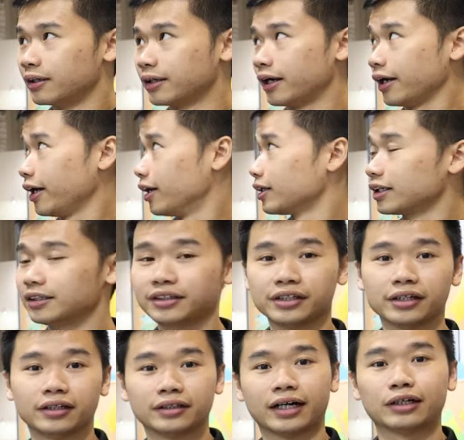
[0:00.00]
那 AN 跟
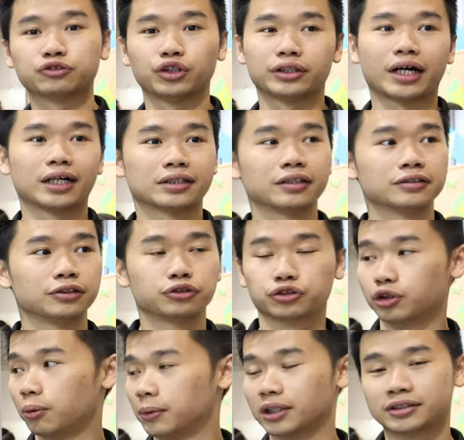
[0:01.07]
DN 呢，它最大的特色就
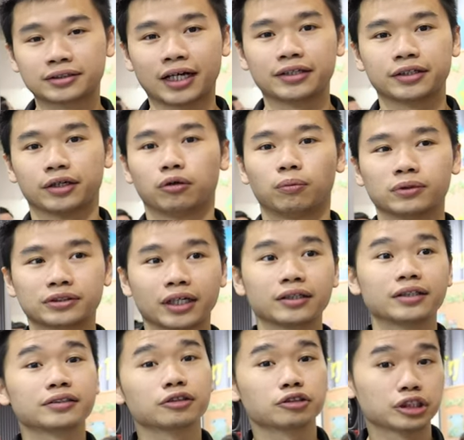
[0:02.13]
是我们的扇叶，我们扇
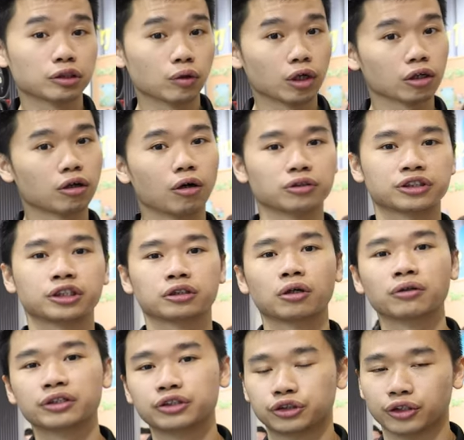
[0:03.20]
叶是经过空气
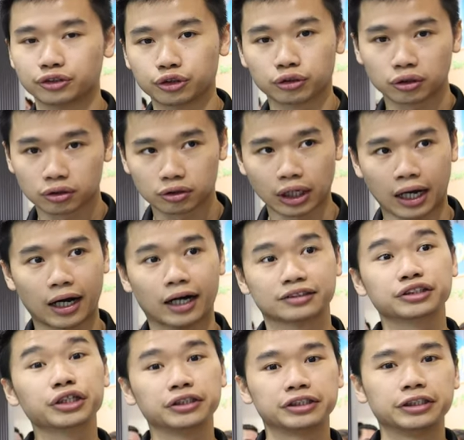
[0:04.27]
动力学去啊
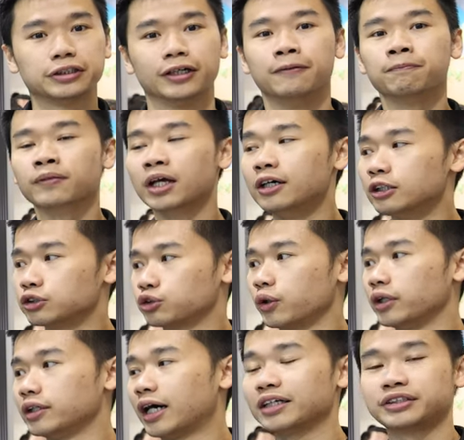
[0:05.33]
设计的，
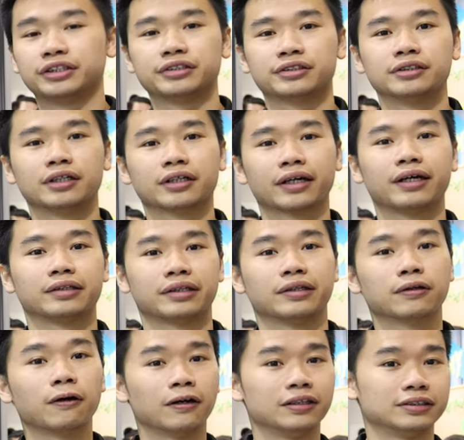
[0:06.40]
所以呢，它其实呢可以
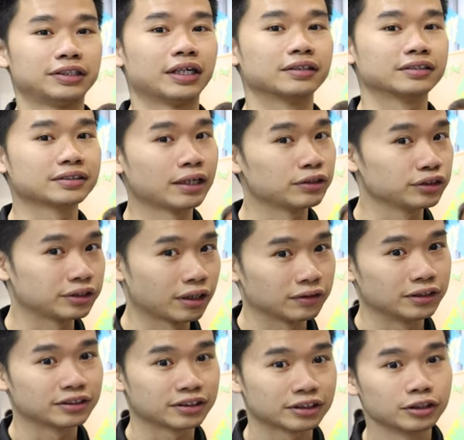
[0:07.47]
提供很强的散热效
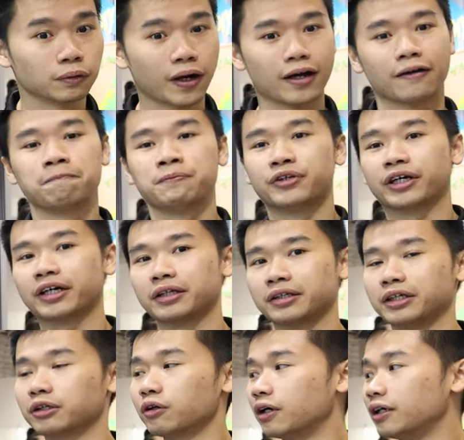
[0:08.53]
能之外，也可以
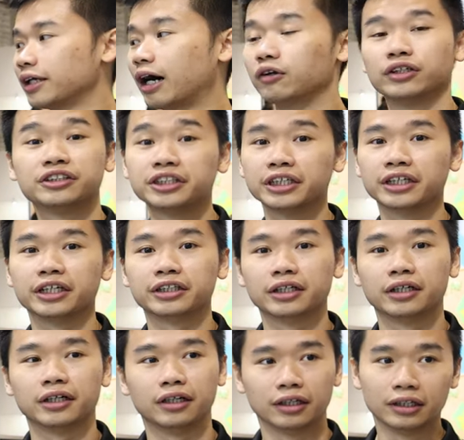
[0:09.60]
提供很好的静音
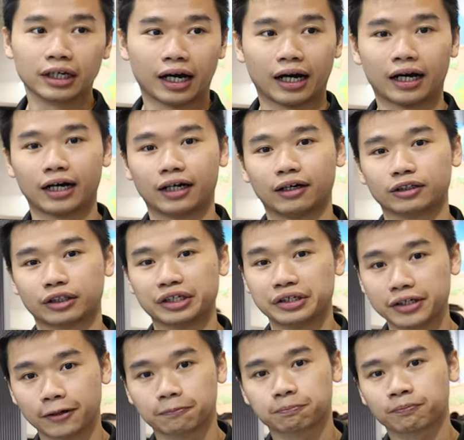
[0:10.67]
的啊体
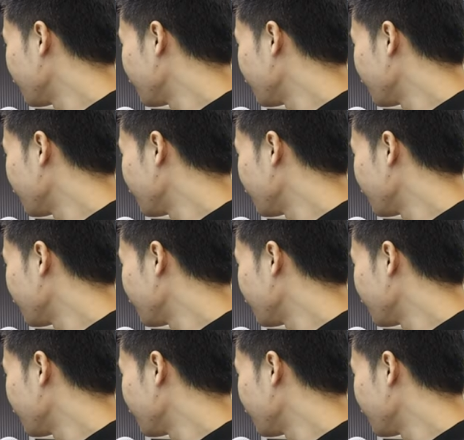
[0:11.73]
验。